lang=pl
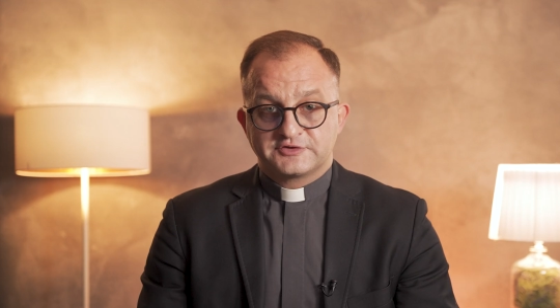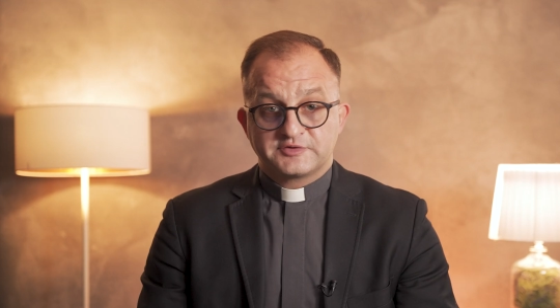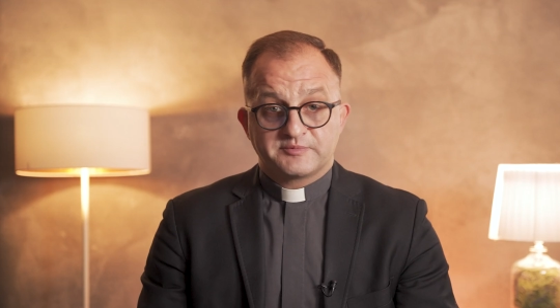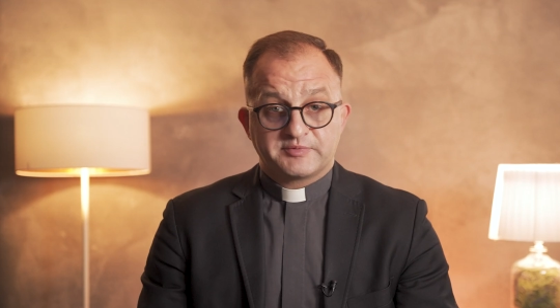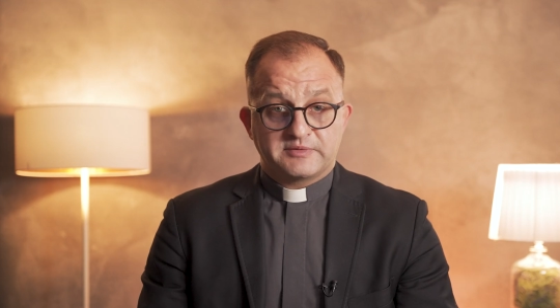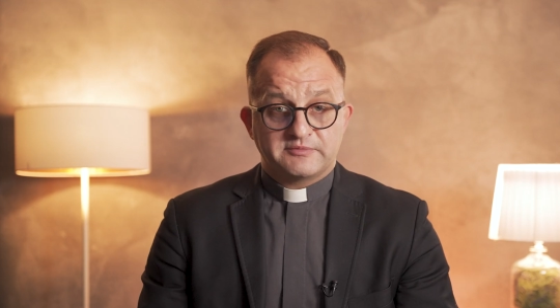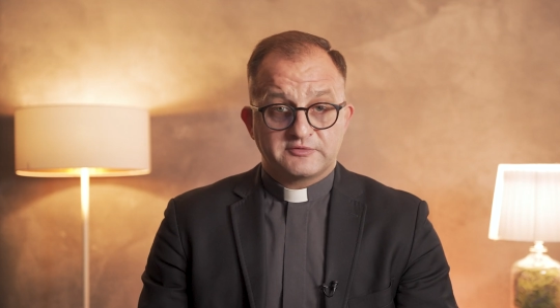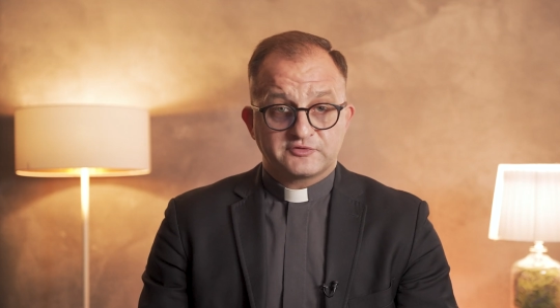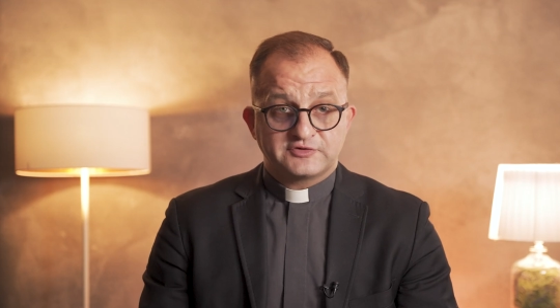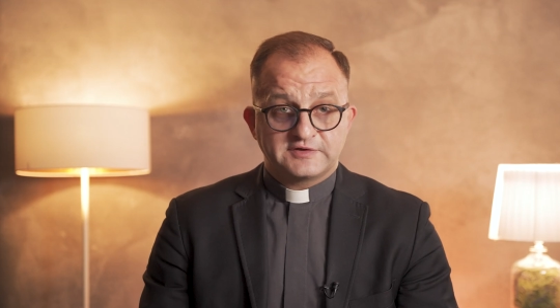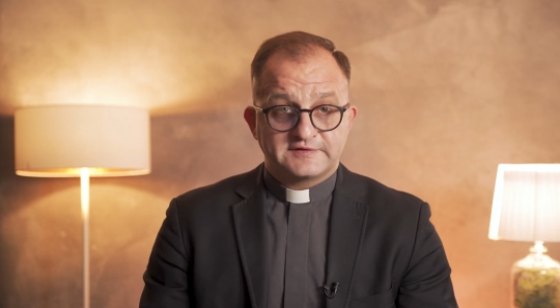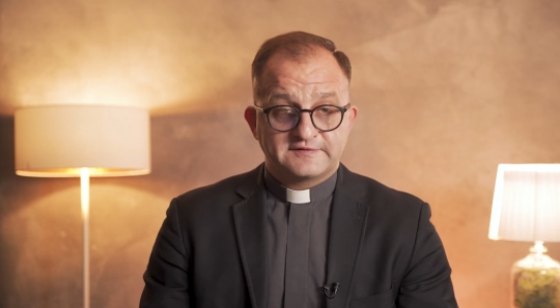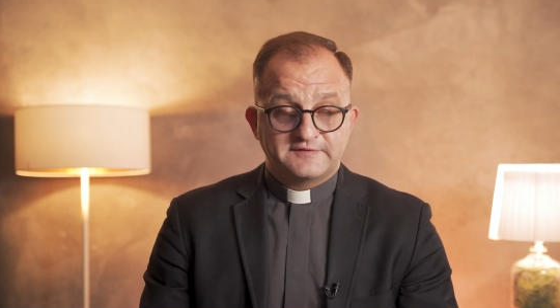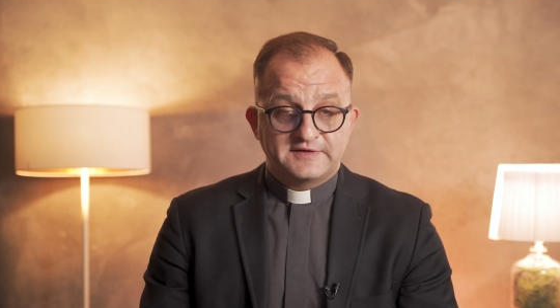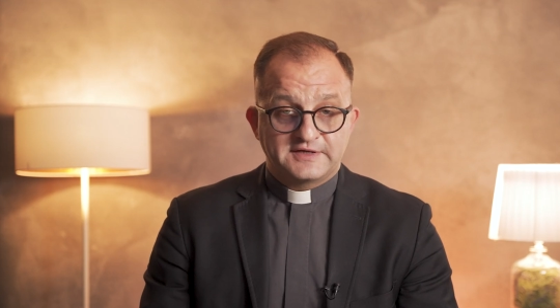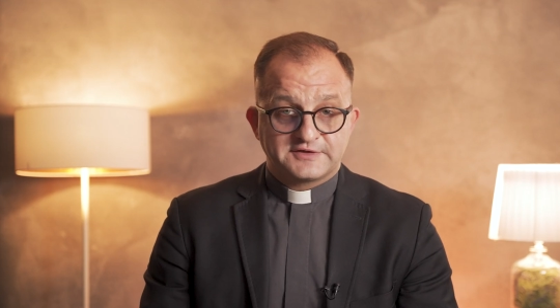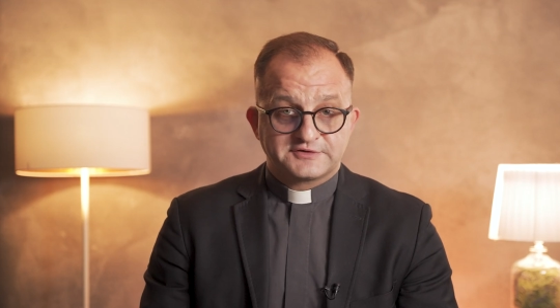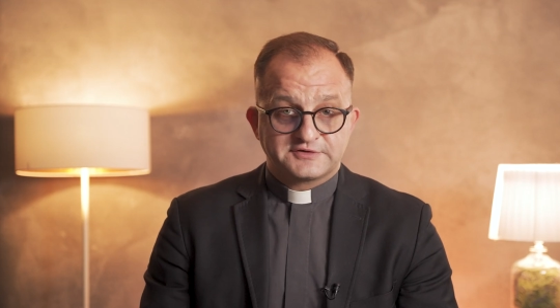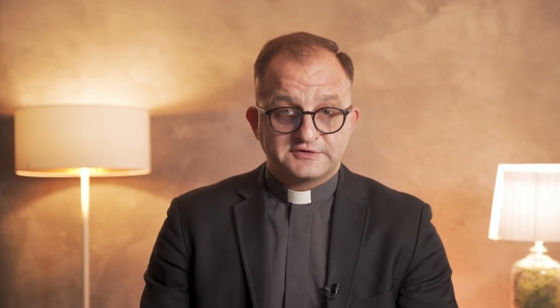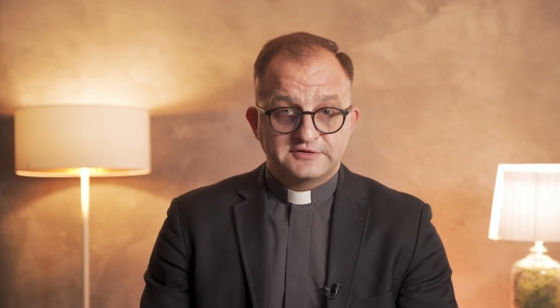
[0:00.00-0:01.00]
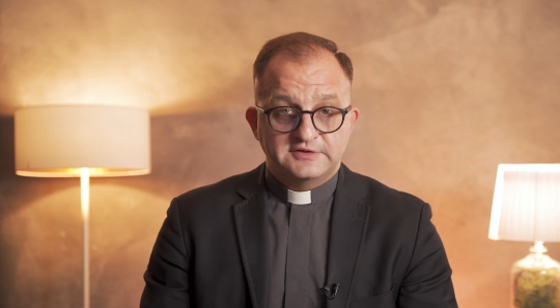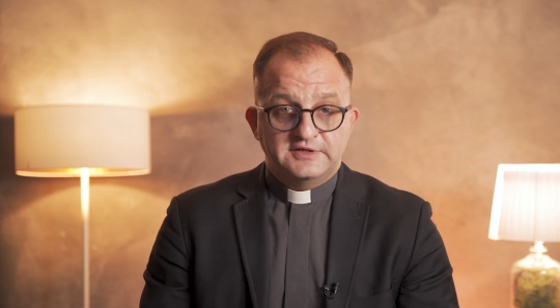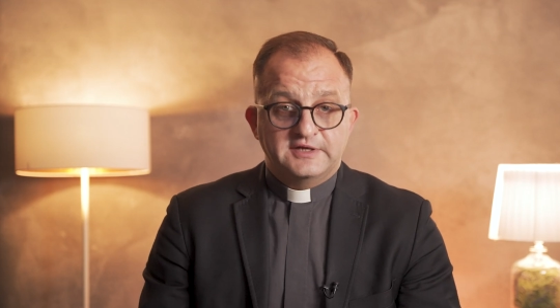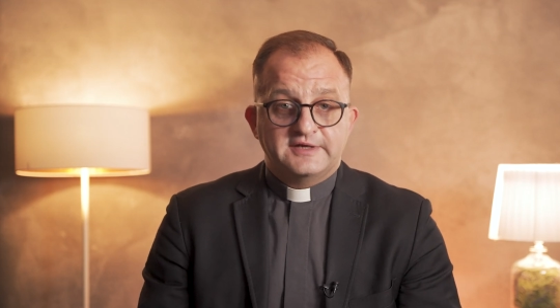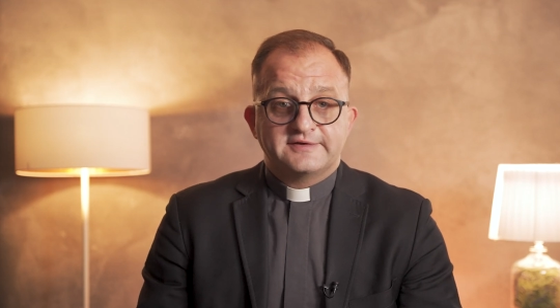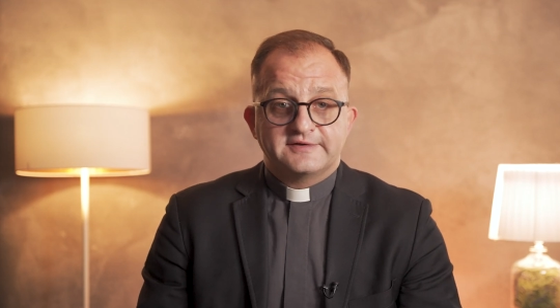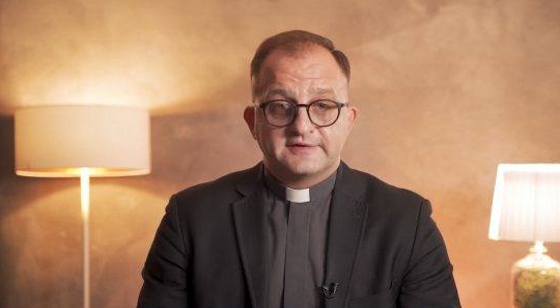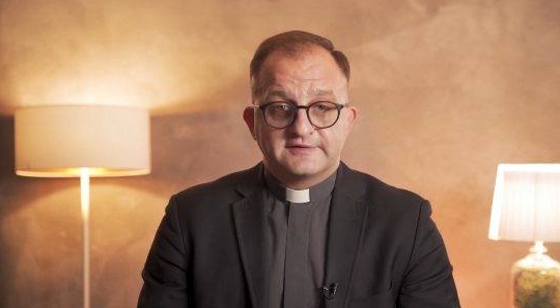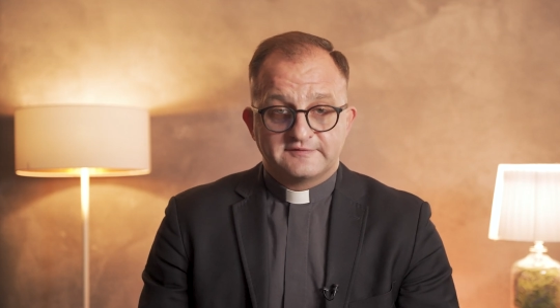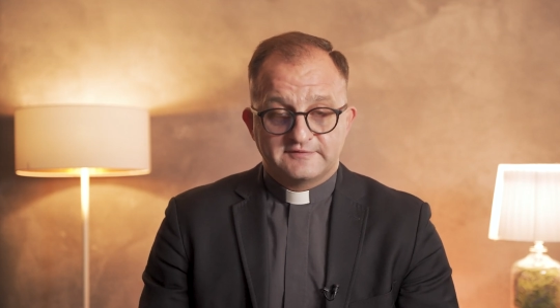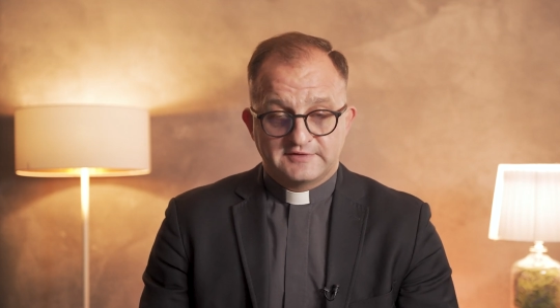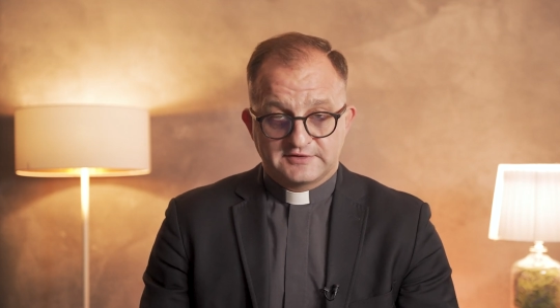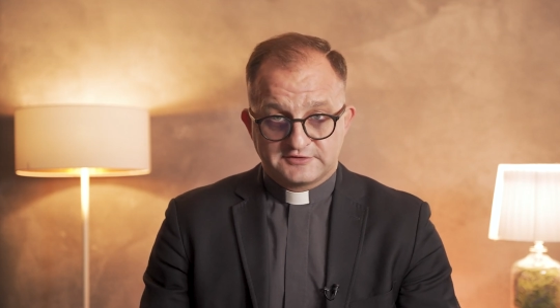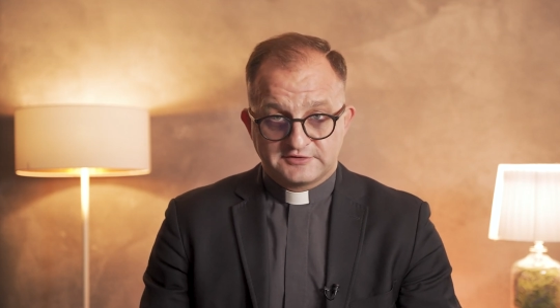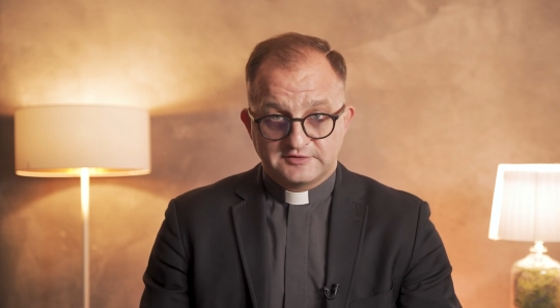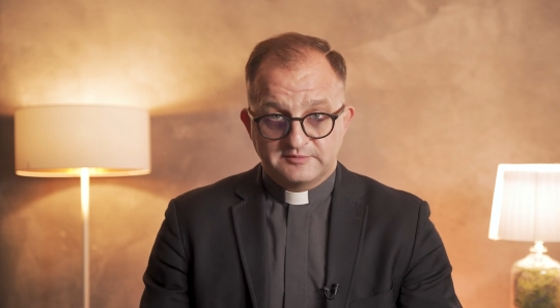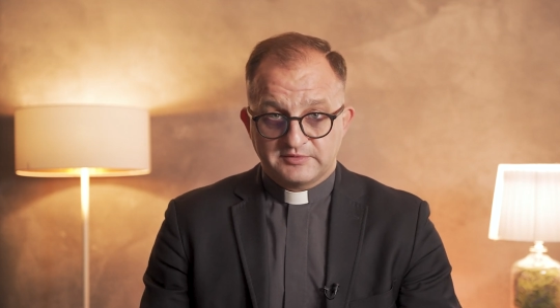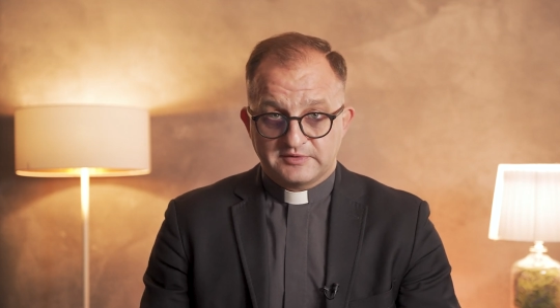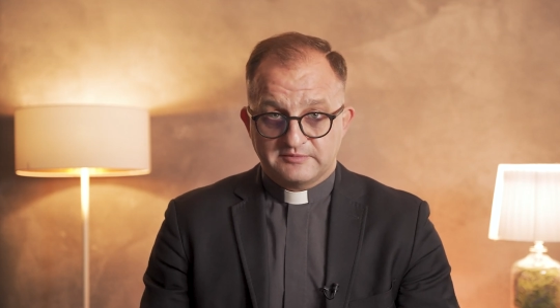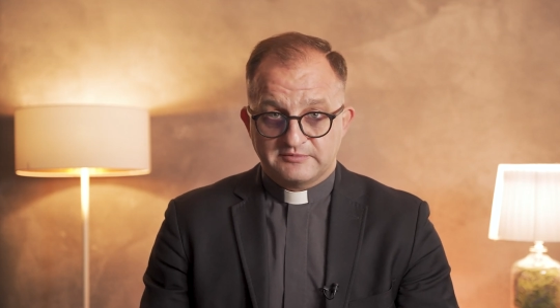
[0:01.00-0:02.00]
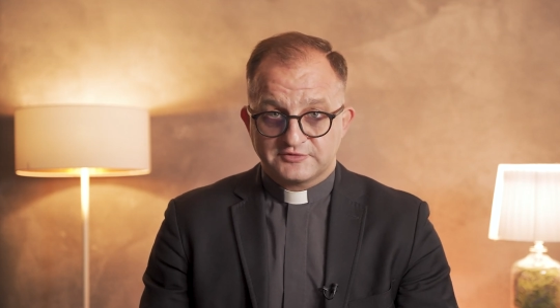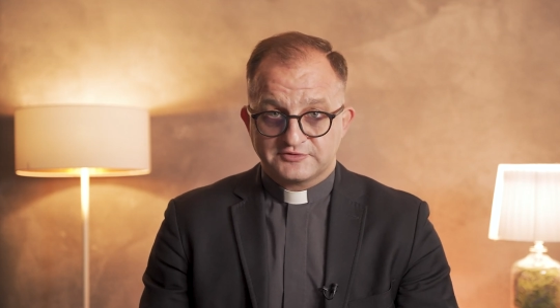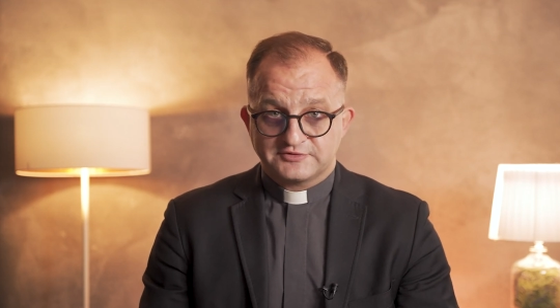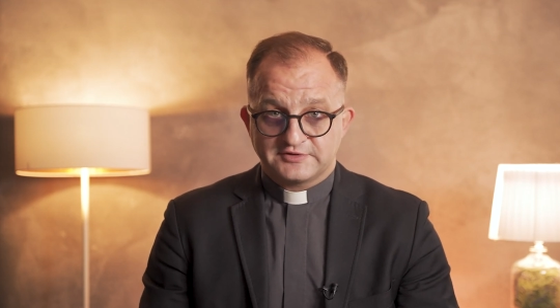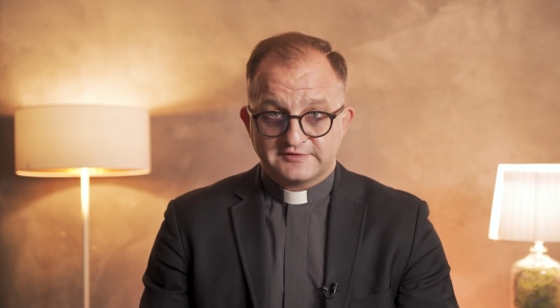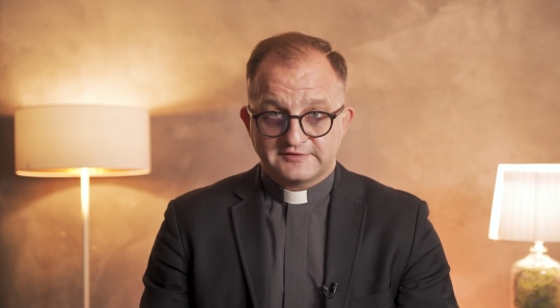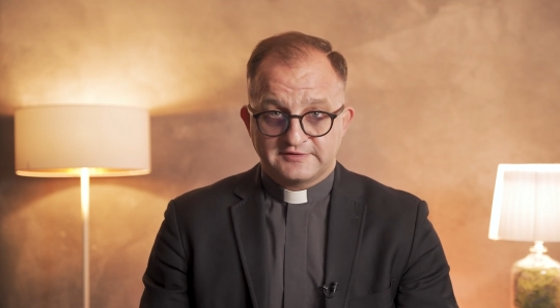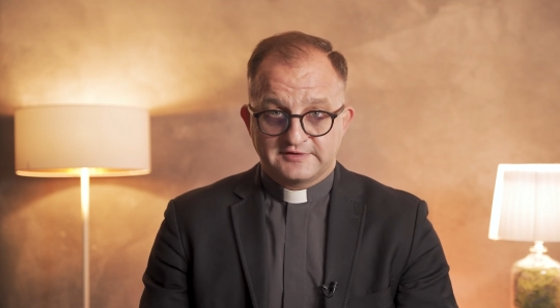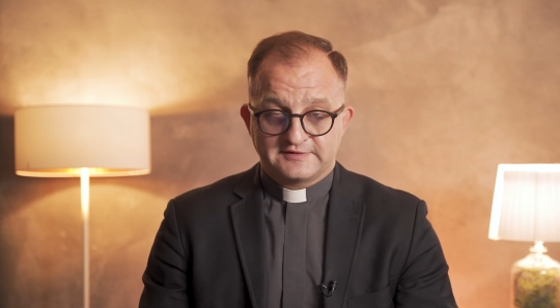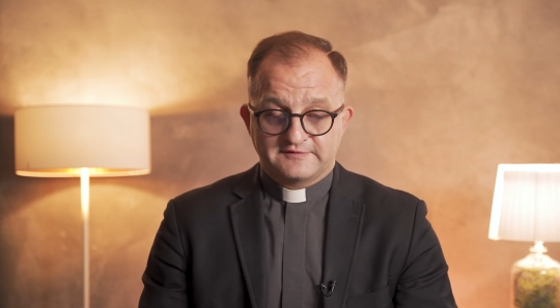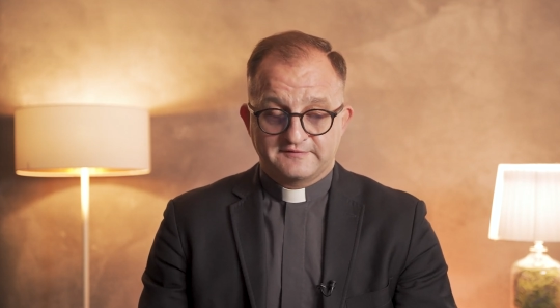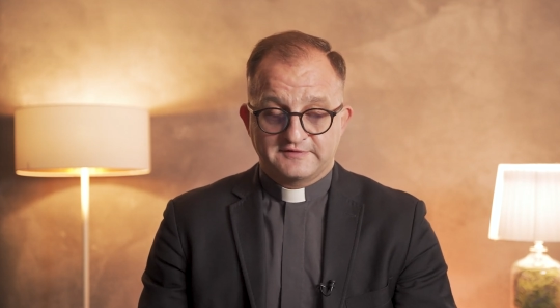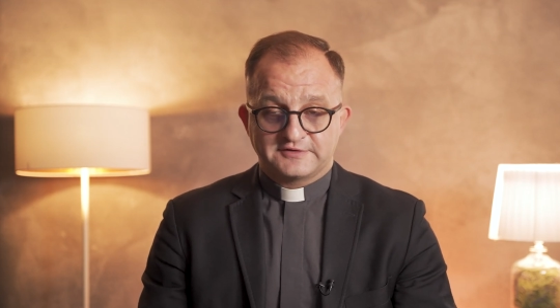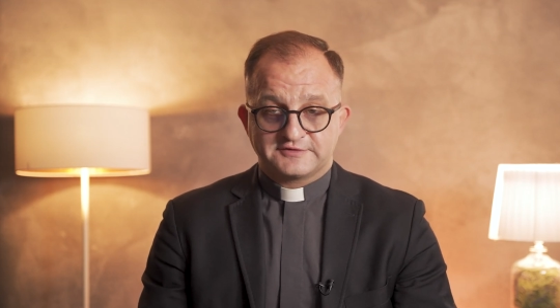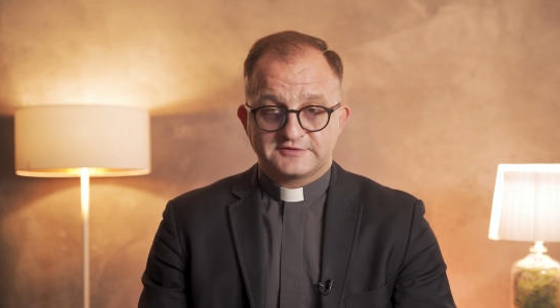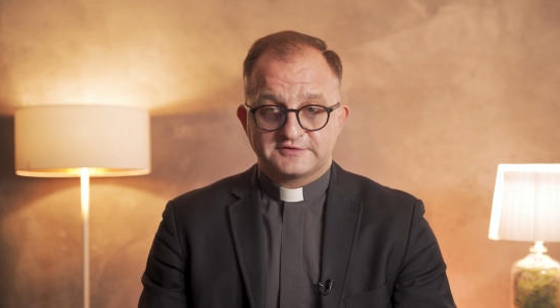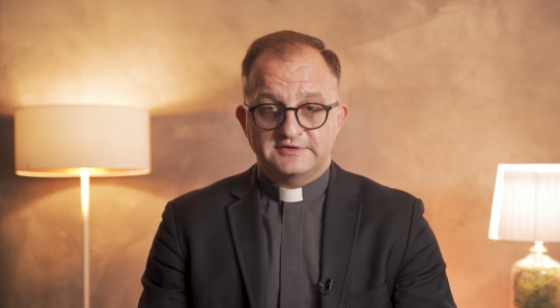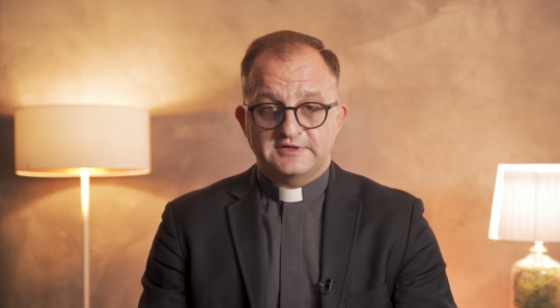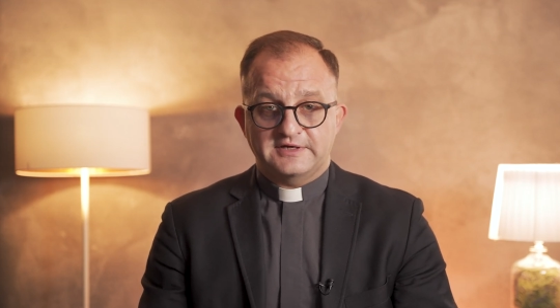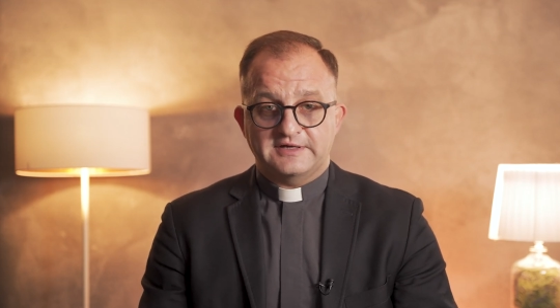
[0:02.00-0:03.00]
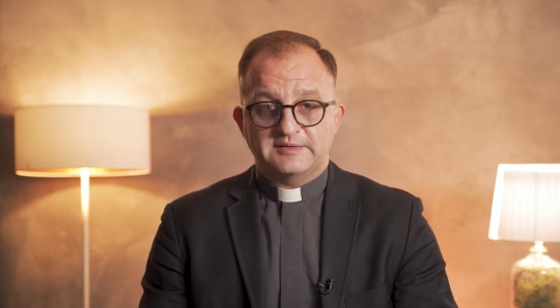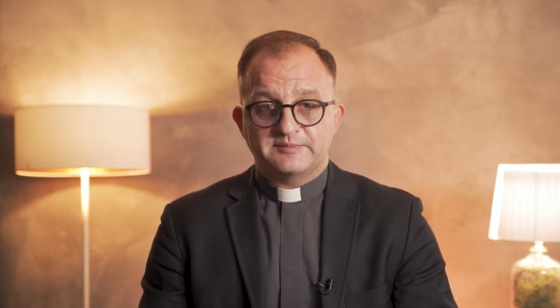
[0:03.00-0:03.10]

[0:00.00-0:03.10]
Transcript: Czy proboszcz jest wieczny? Nikt nie jest wieczny, proboszcz też nie jest wieczny,